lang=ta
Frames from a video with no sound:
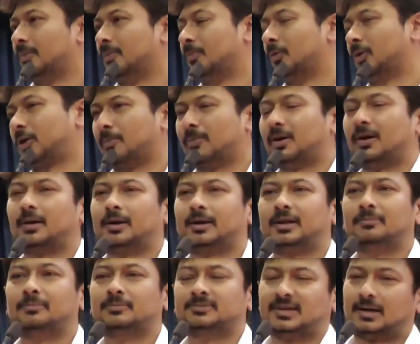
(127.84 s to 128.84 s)
முக்கியமான
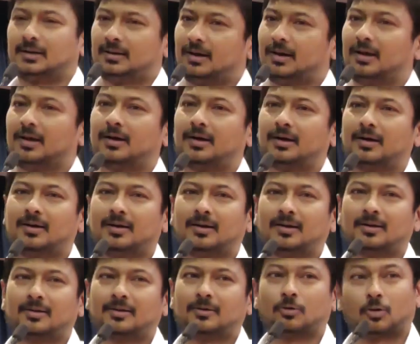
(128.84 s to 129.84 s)
டீம்ஸ் ஆடினா
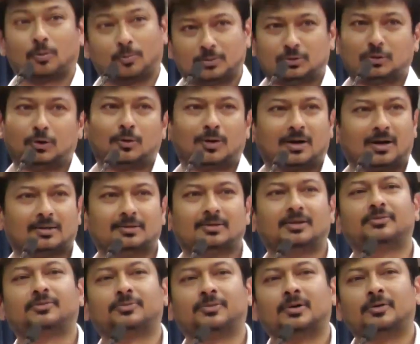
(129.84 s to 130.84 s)
குடும்பத்தோடு உட்காந்து
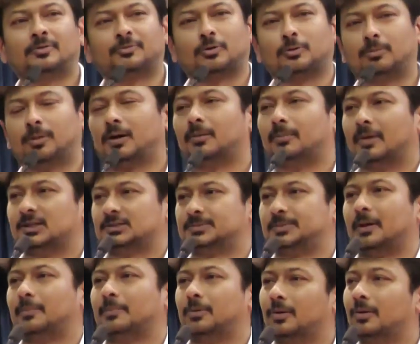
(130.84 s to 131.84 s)
ஃபுட்பால் மேட்ச்
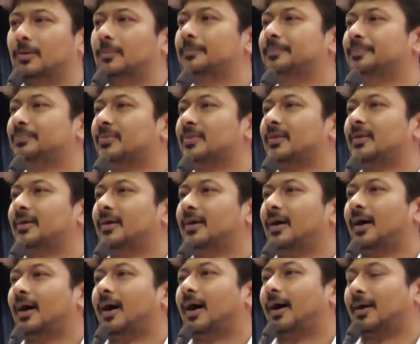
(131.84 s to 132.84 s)
பார்ப்போம்
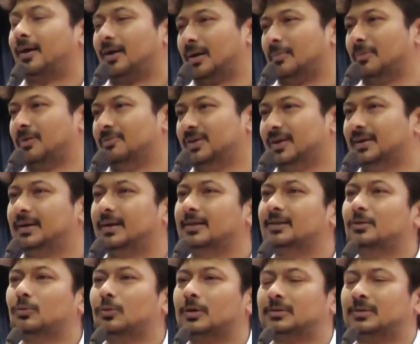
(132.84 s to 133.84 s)
ஆனால் நம்ம
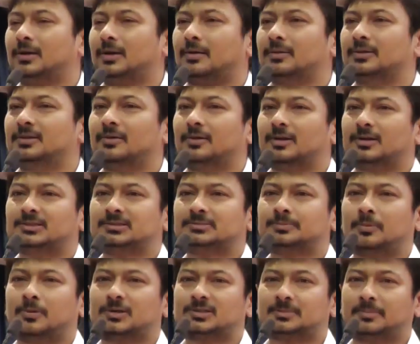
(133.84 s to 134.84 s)
வீட்டிலேருந்து ஒருத்தர் வந்து ஒரு
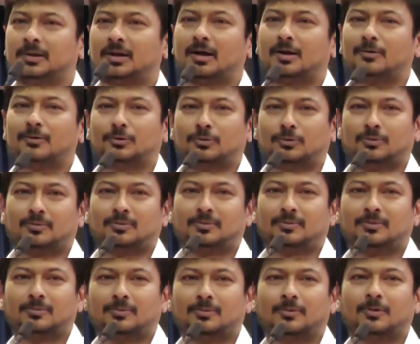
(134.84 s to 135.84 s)
ஸ்போர்ட்ஸ் மேன் ஆகணும்
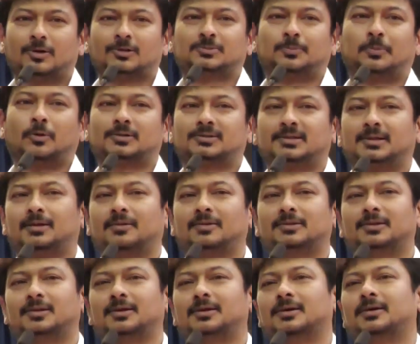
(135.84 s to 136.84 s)
ஒரு ஸ்போர்ட்ஸில்
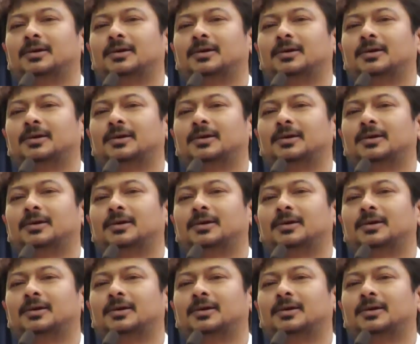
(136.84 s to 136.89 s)
வந்து